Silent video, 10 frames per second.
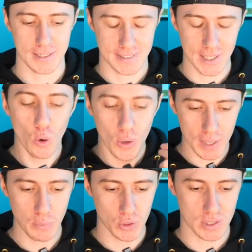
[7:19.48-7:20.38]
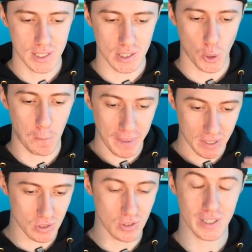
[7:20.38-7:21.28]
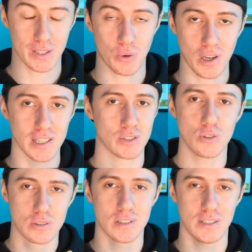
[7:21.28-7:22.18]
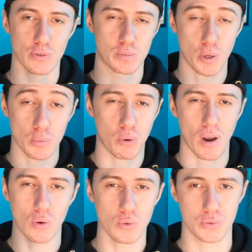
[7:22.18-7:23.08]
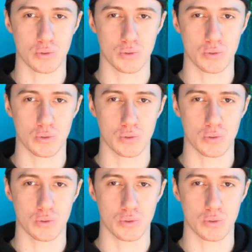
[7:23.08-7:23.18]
et c'est horrible de se dire que personne va te croire et juste ils vont te prendre pour un ouf,